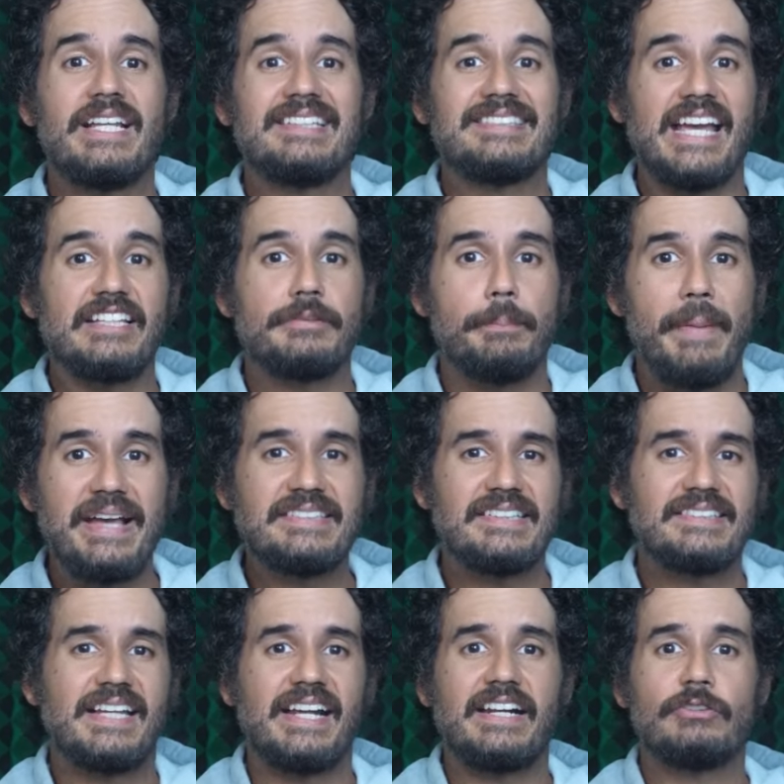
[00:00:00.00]
de 6
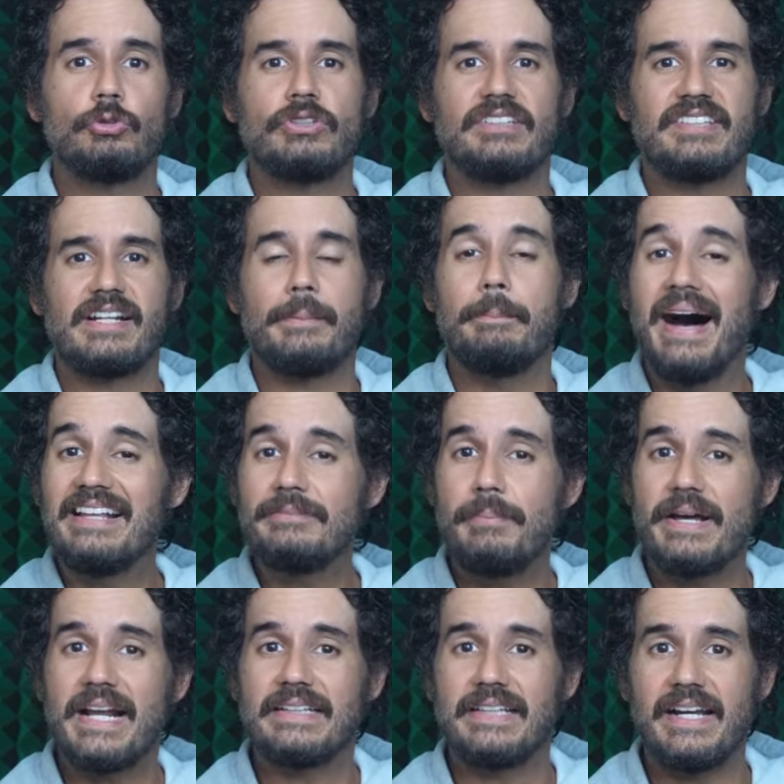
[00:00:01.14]
meses que resulta ser más
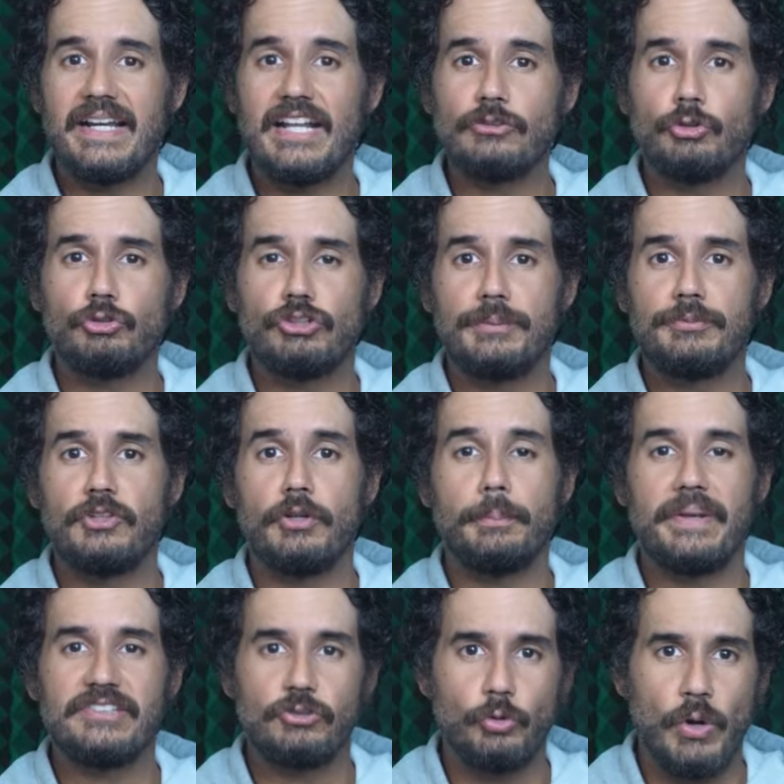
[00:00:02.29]
barata que la suscripción
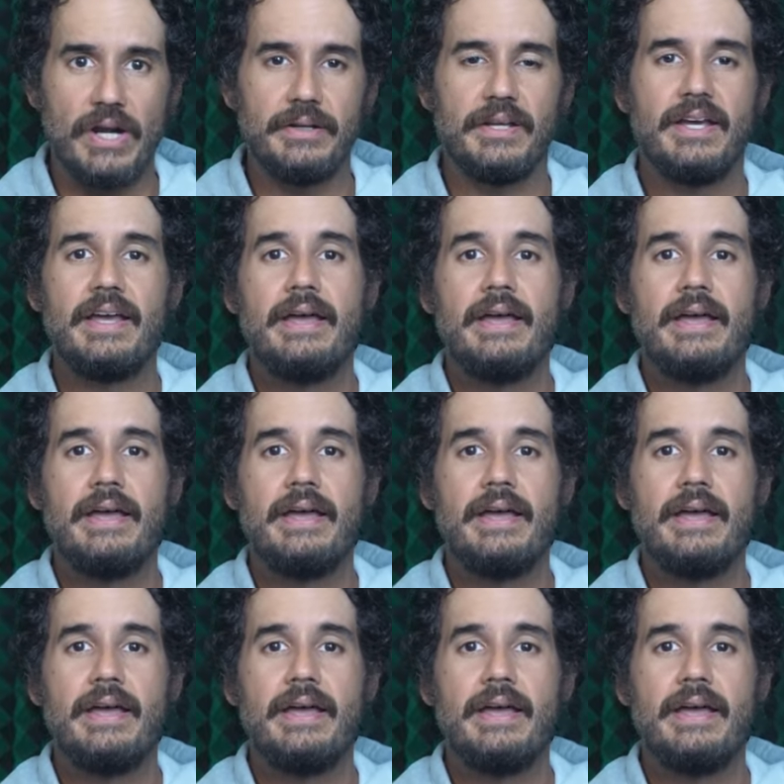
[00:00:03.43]
mensual.